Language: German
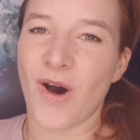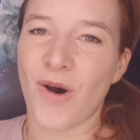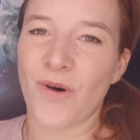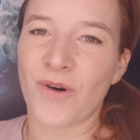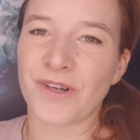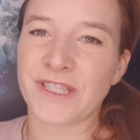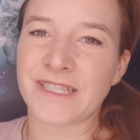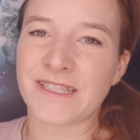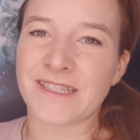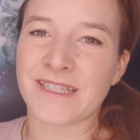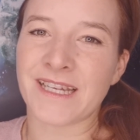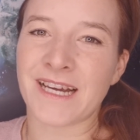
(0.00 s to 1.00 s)

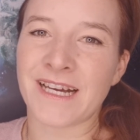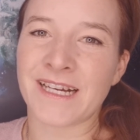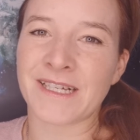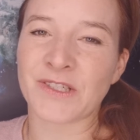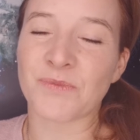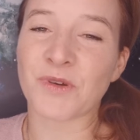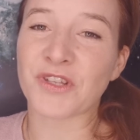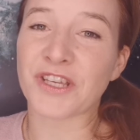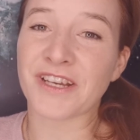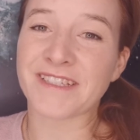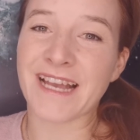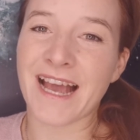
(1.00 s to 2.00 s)
Und äh, so möchte
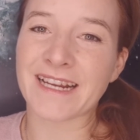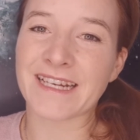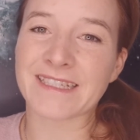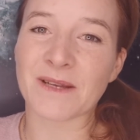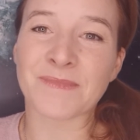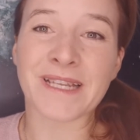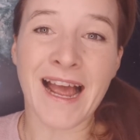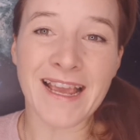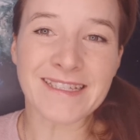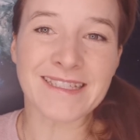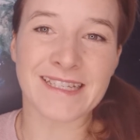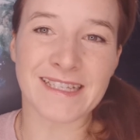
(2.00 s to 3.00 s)
ich euch sagen, dass am
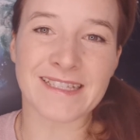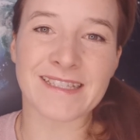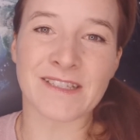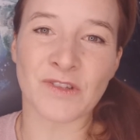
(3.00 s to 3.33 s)
30.